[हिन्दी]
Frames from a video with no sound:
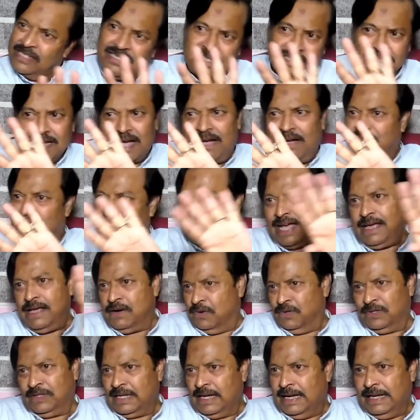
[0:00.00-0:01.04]
इससे साफ
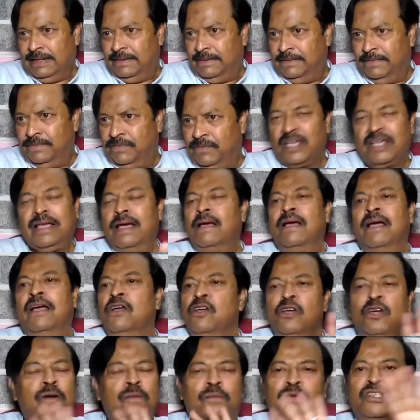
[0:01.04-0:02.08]
जाहिर होता है देखिए
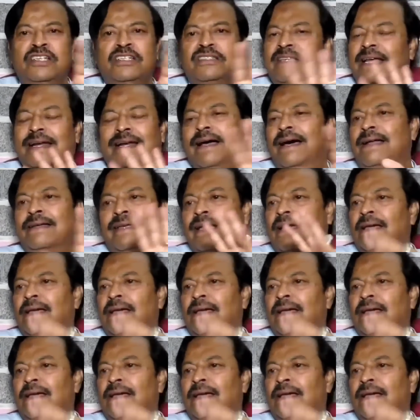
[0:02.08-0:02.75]
मुझे सरकार